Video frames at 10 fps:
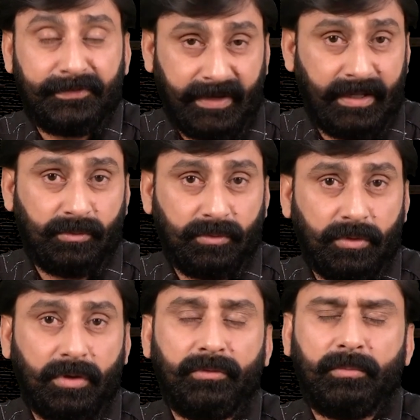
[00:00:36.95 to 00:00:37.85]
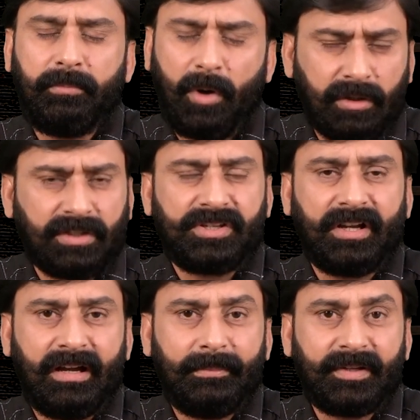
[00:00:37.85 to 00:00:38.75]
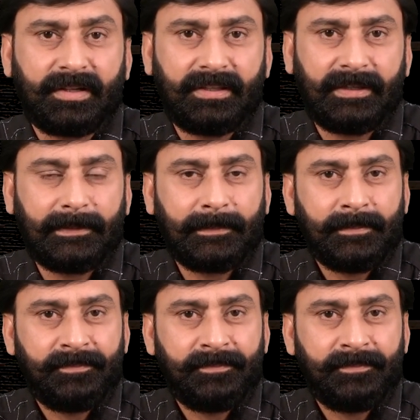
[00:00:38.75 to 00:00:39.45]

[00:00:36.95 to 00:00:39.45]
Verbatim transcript: फ़ैन हूँ क्योंकि वो बहुत अच्छा काम करते हैं